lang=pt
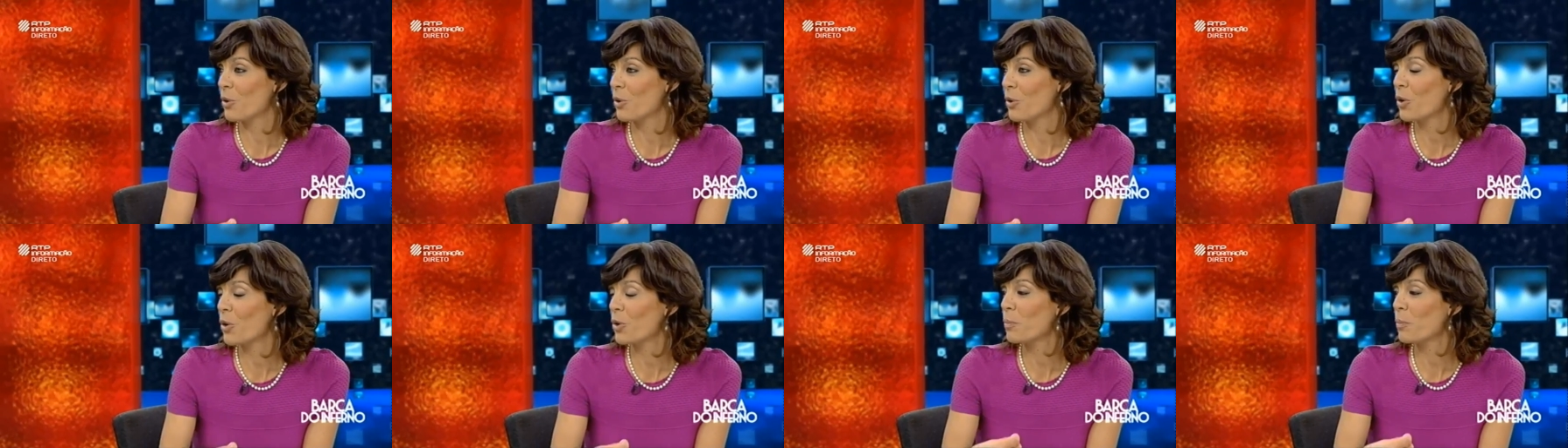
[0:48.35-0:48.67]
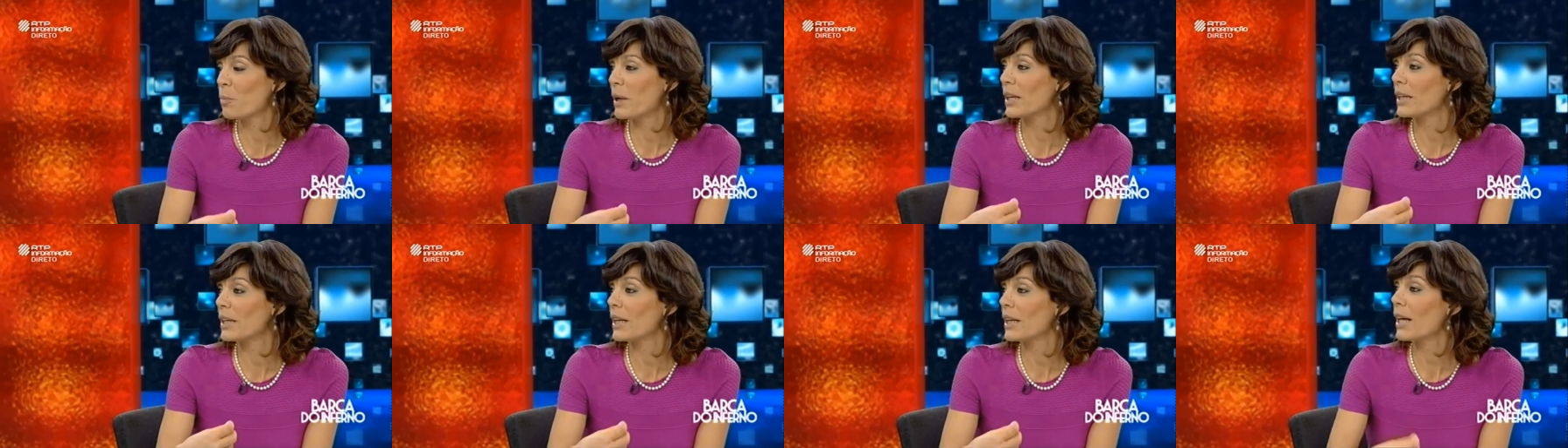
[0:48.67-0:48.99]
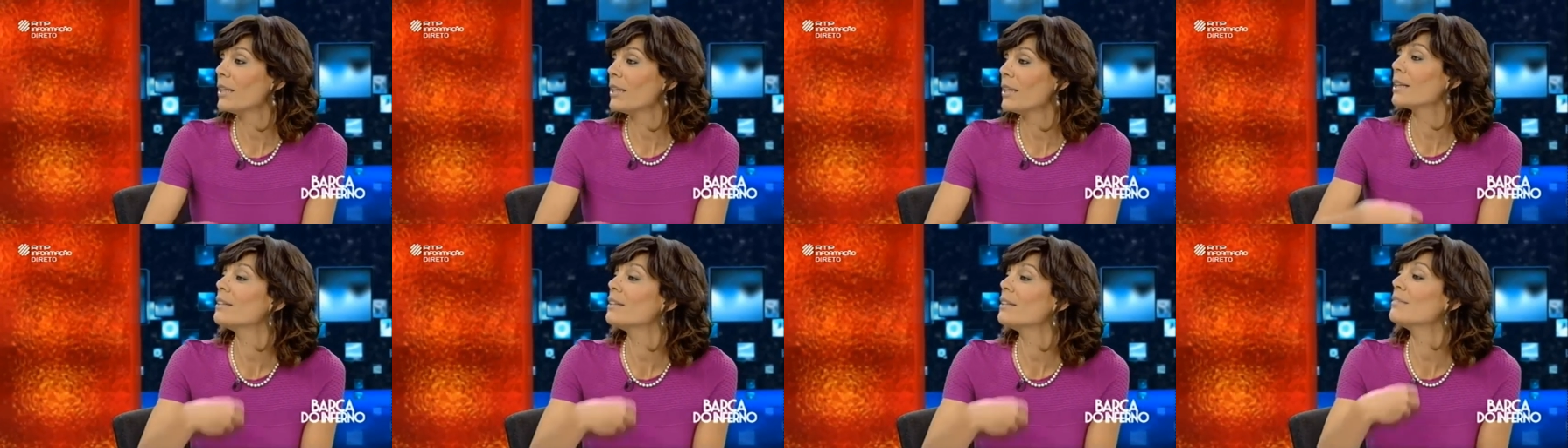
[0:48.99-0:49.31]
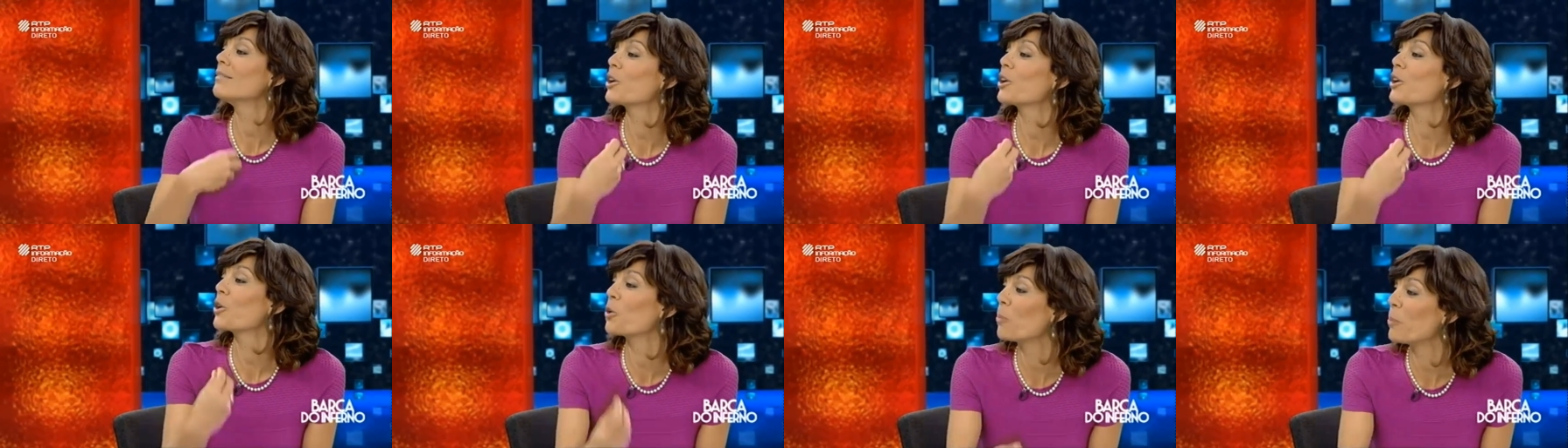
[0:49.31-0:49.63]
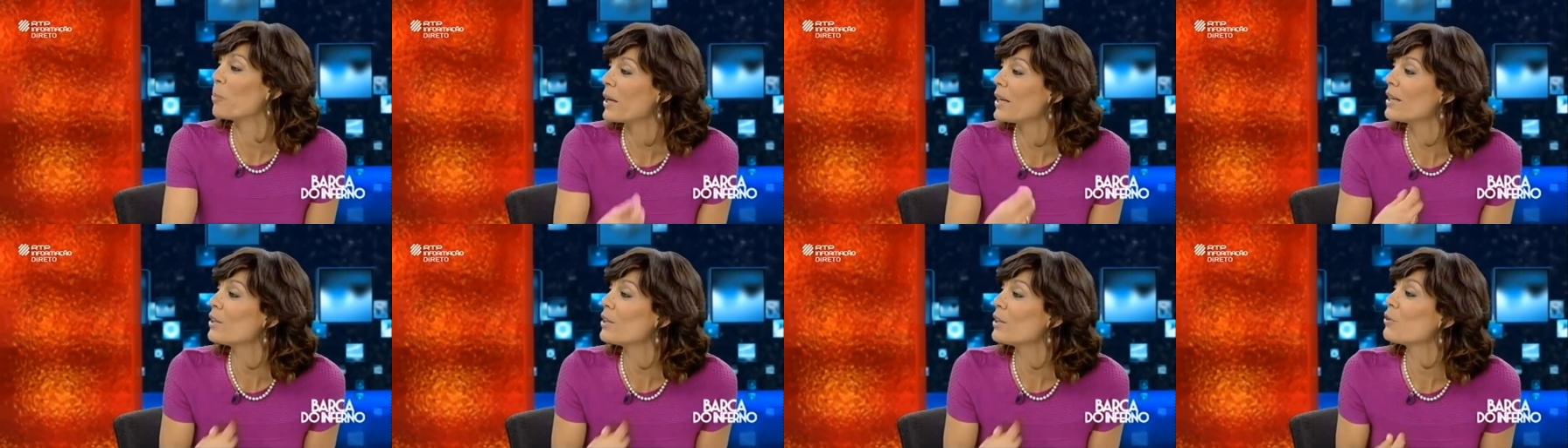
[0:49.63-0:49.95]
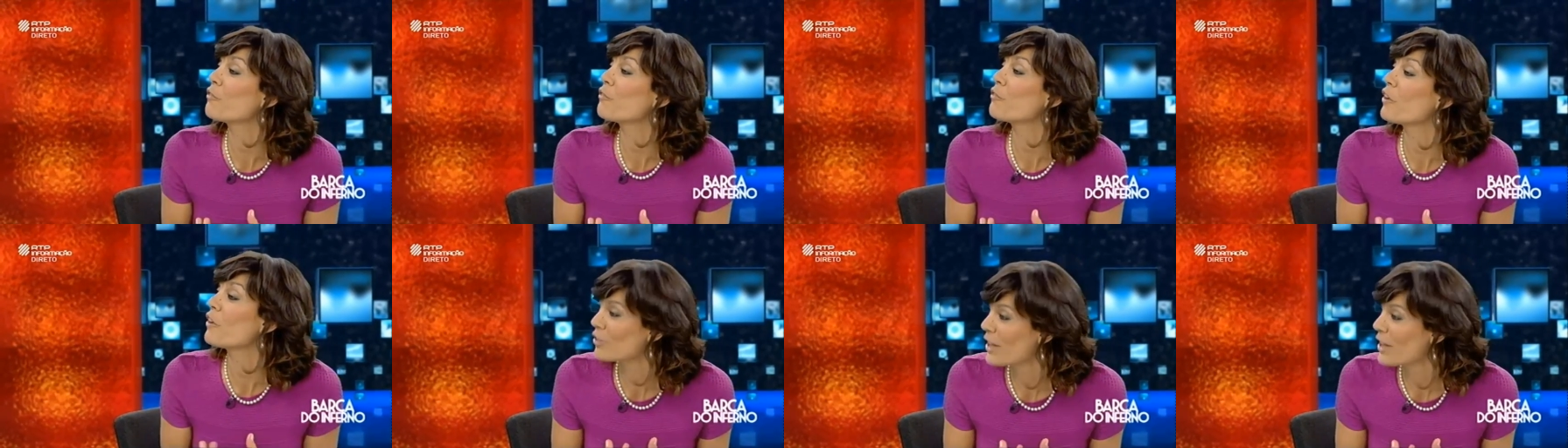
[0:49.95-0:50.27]
não recupera nada e aquilo que recupera
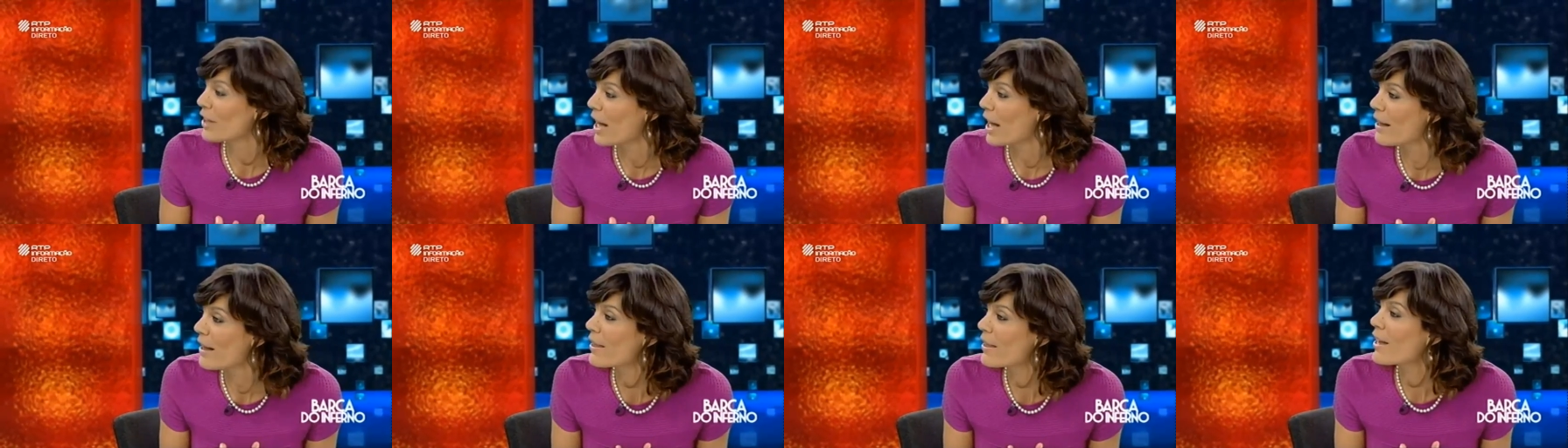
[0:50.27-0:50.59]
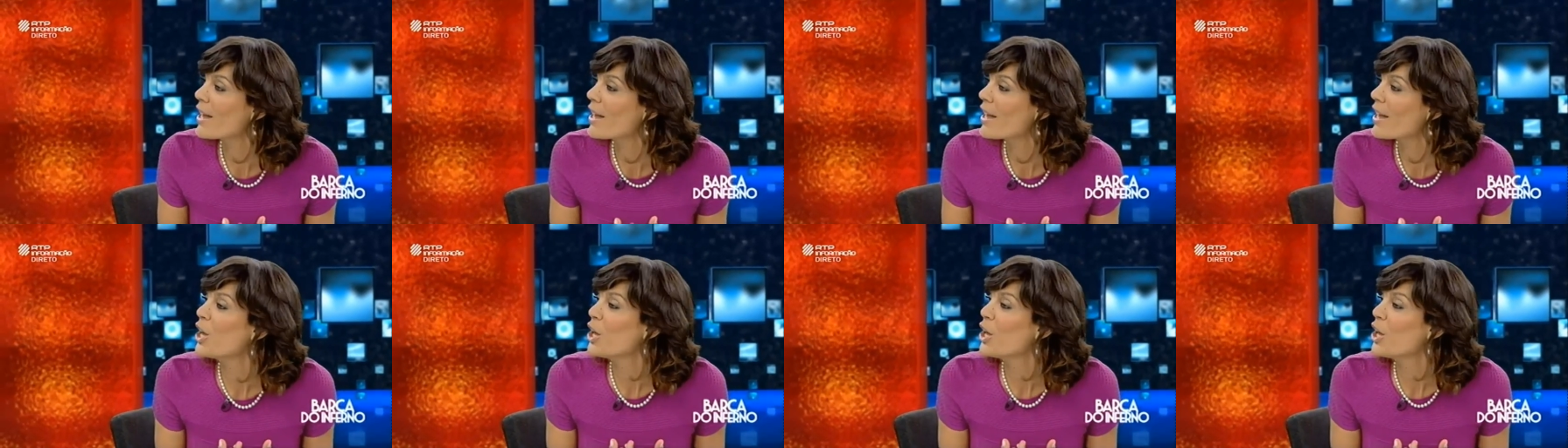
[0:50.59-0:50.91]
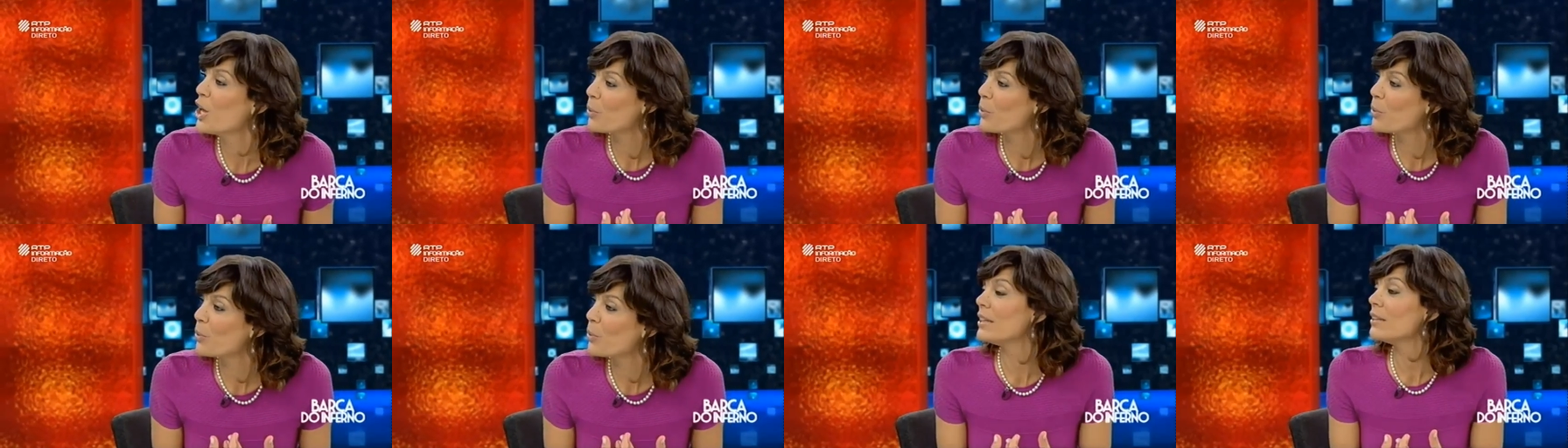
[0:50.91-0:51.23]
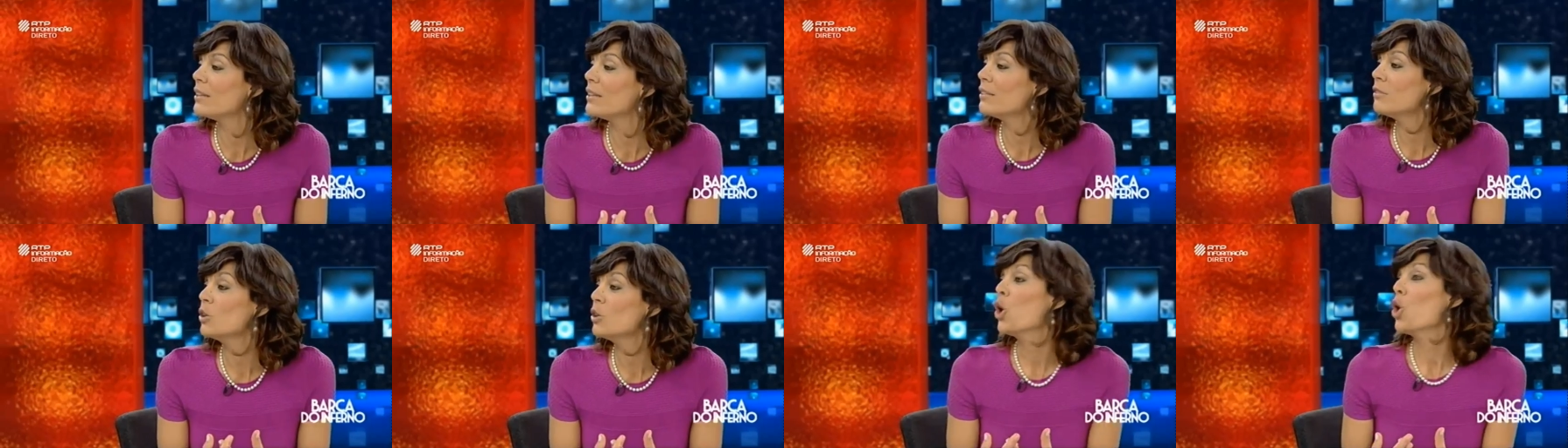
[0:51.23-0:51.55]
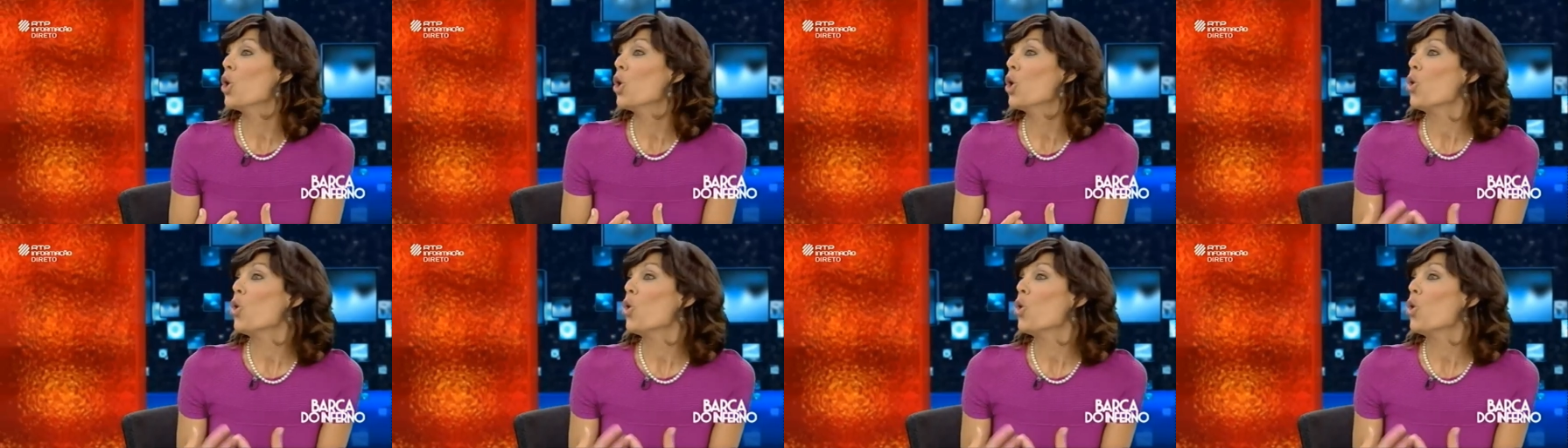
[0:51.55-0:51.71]
não faz nada com aquilo,